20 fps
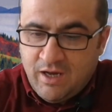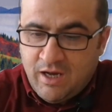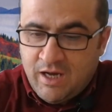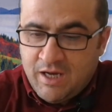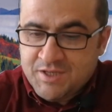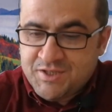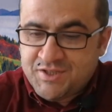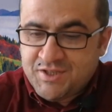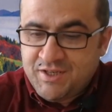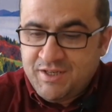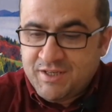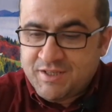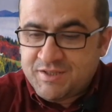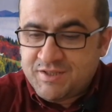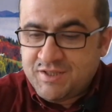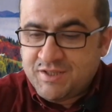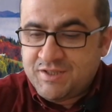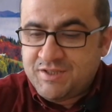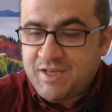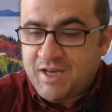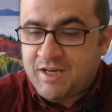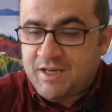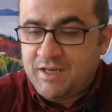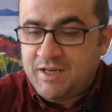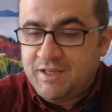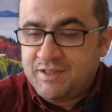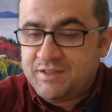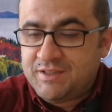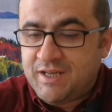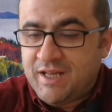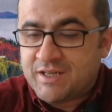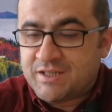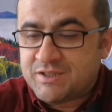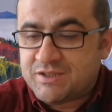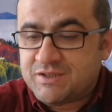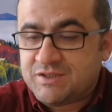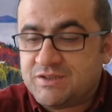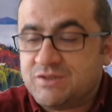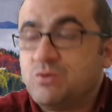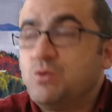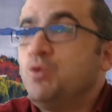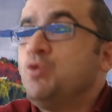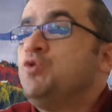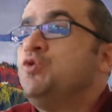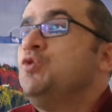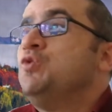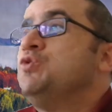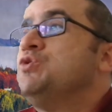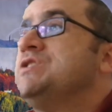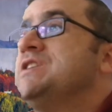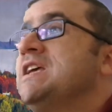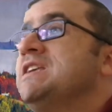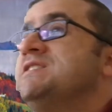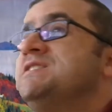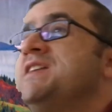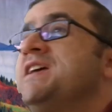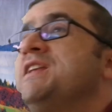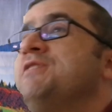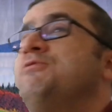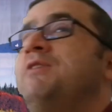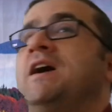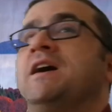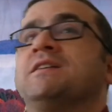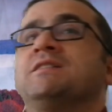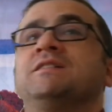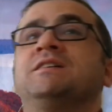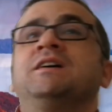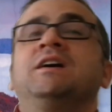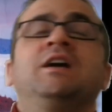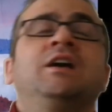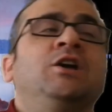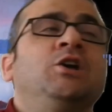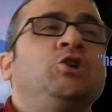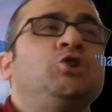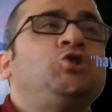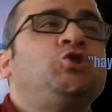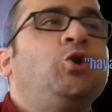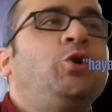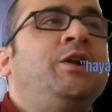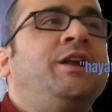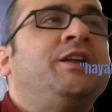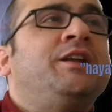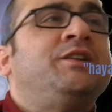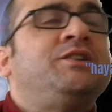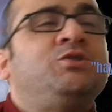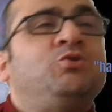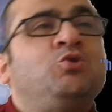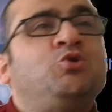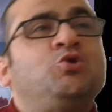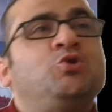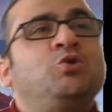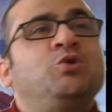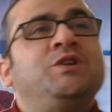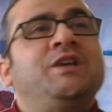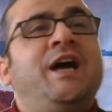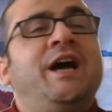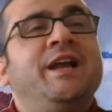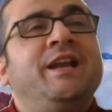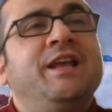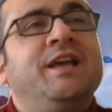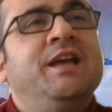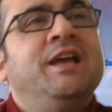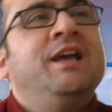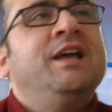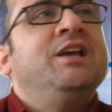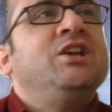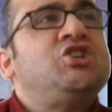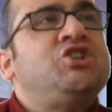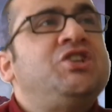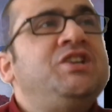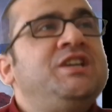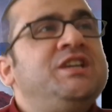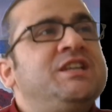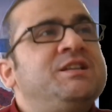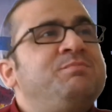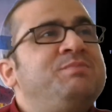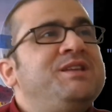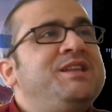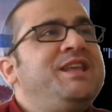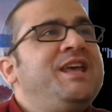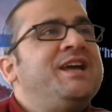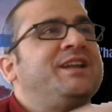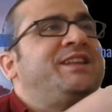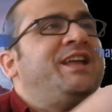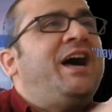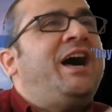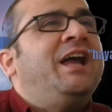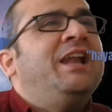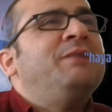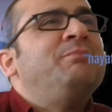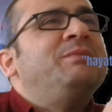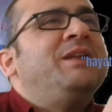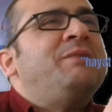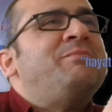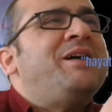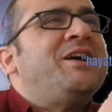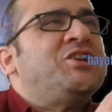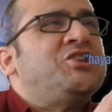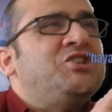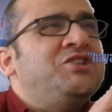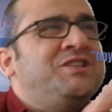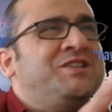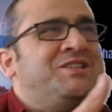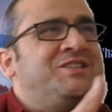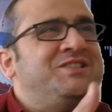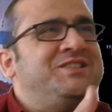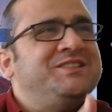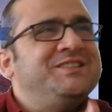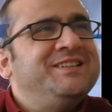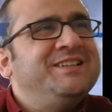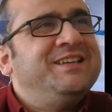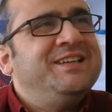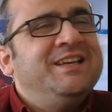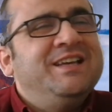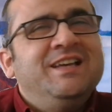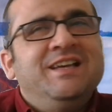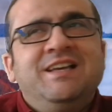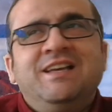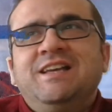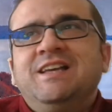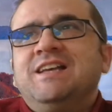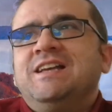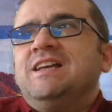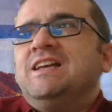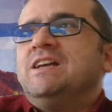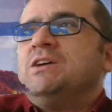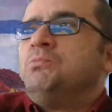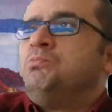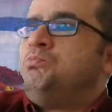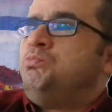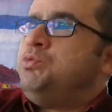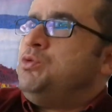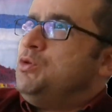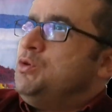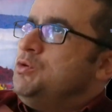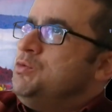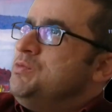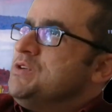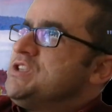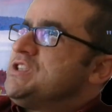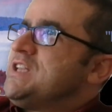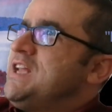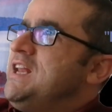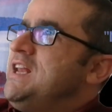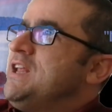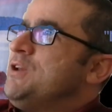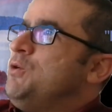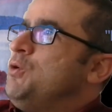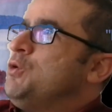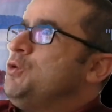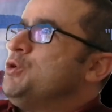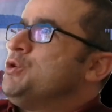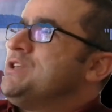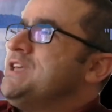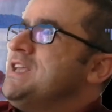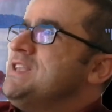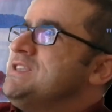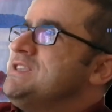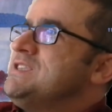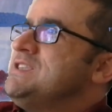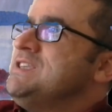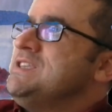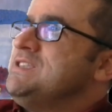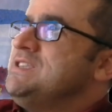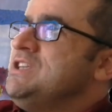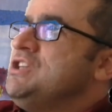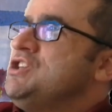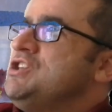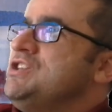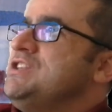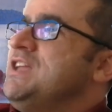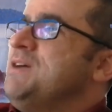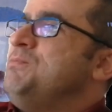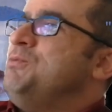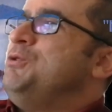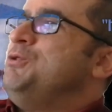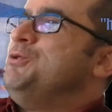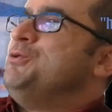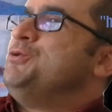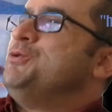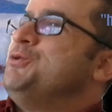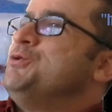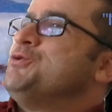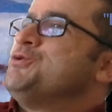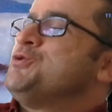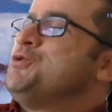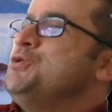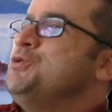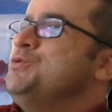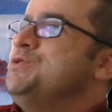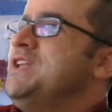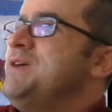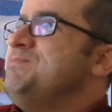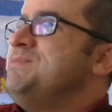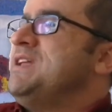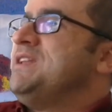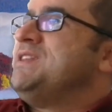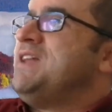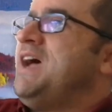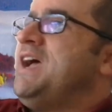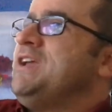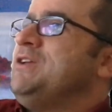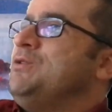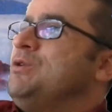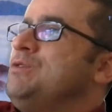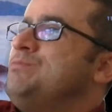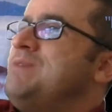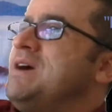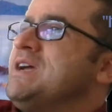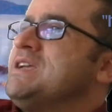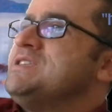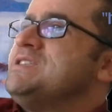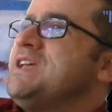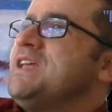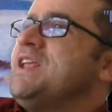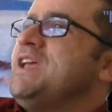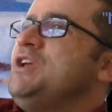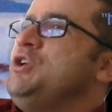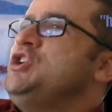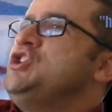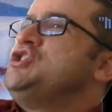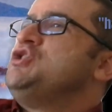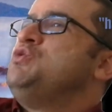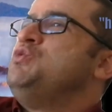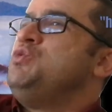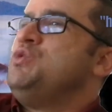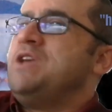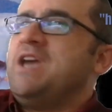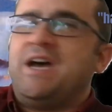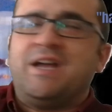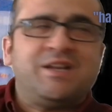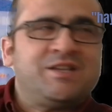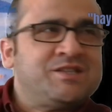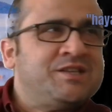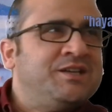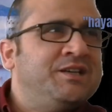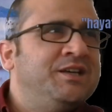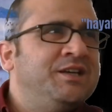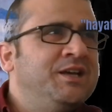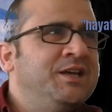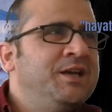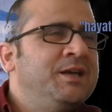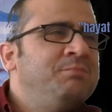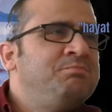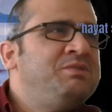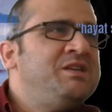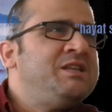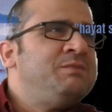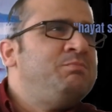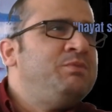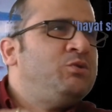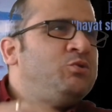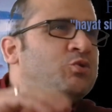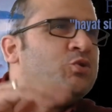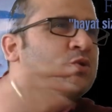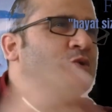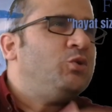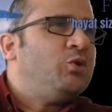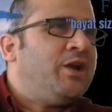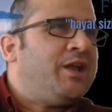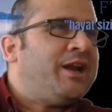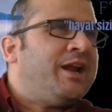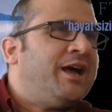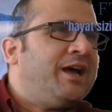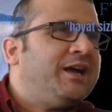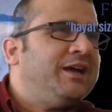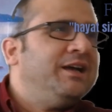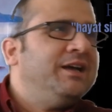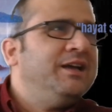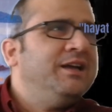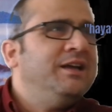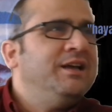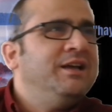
Hazırlıksız yakalandılar. Uzun sesleri vardı. Şöyle düşünün yani şiir bir yerde alımlama işidir bu mısraları okurken siz içinde bulunduğunuz gündem de dahil olmak üzere iç dünyanızı bir bütün olarak